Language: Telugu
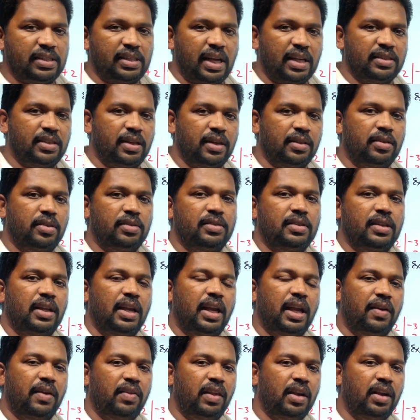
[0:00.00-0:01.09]
చేస్తే ఆన్సర్ ఎంత వస్తుంది
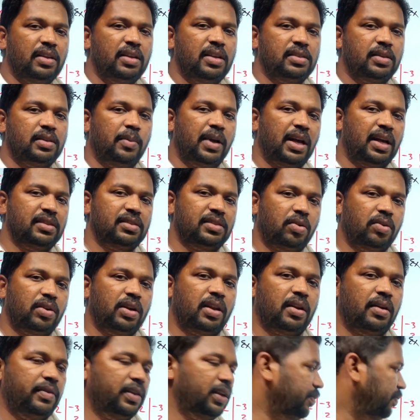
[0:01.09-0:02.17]
ఏ విధంగా చేసినా మీకు ఆన్సర్ ఒకటే
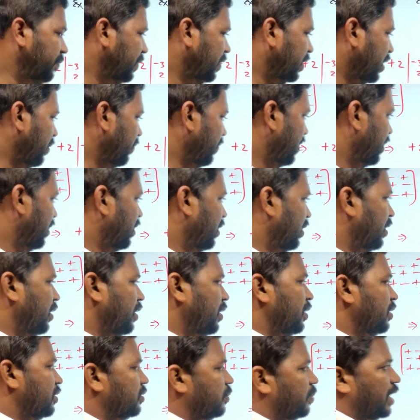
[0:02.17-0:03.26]
రావాలి ఓకే
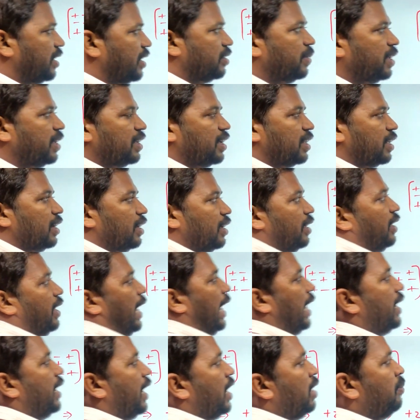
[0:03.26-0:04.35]
సో ఇప్పుడు అర్థమైంది కదా
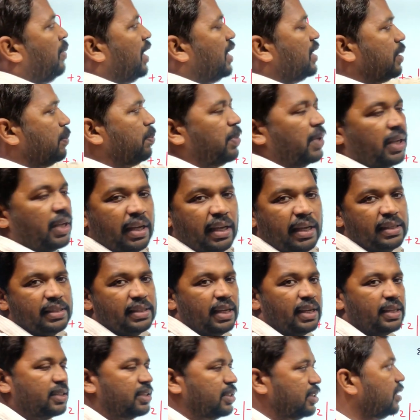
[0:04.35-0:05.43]
అండ్ నేను మీకు చెప్పిన
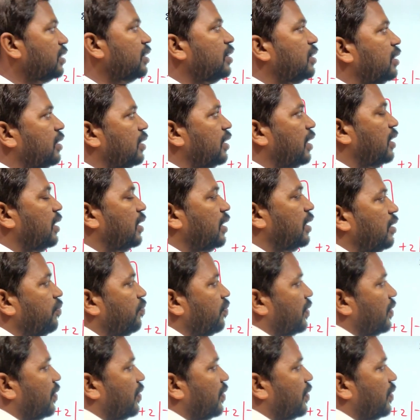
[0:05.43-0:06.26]
ఈజియెస్ట్ uh, ఇదేంటి